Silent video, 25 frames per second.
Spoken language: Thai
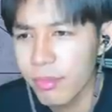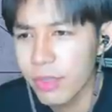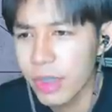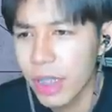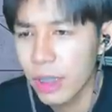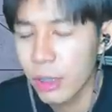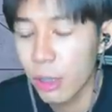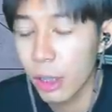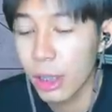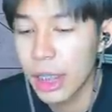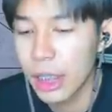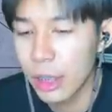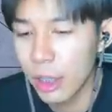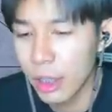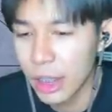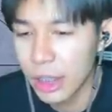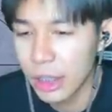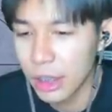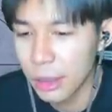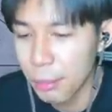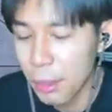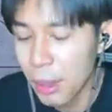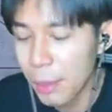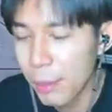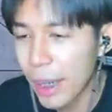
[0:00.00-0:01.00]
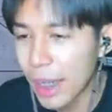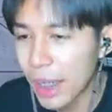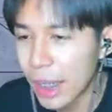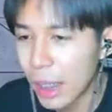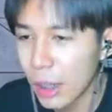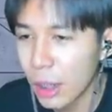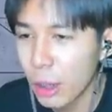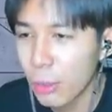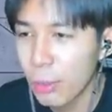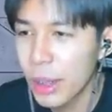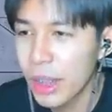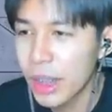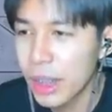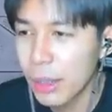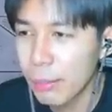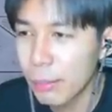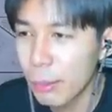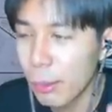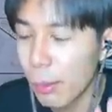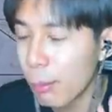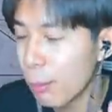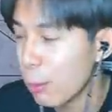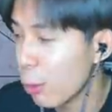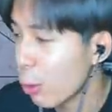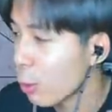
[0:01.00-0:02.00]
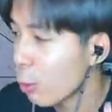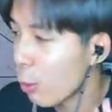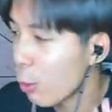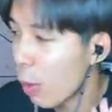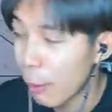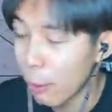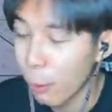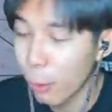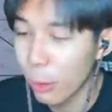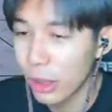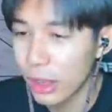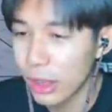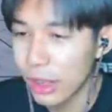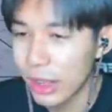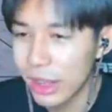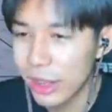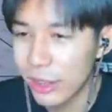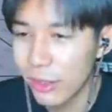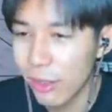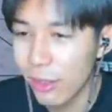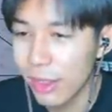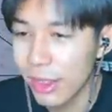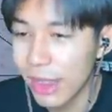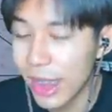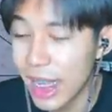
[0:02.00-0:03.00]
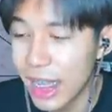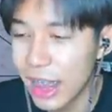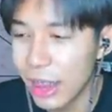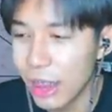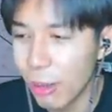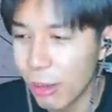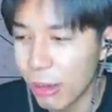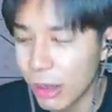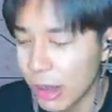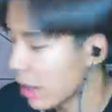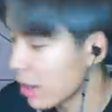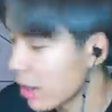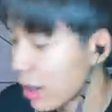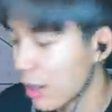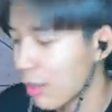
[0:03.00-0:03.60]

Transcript: เราเล่นเราเล่นปีใหม่แล้วเราพี่จะลดลดความกวนส้นเตนลงแต่ก็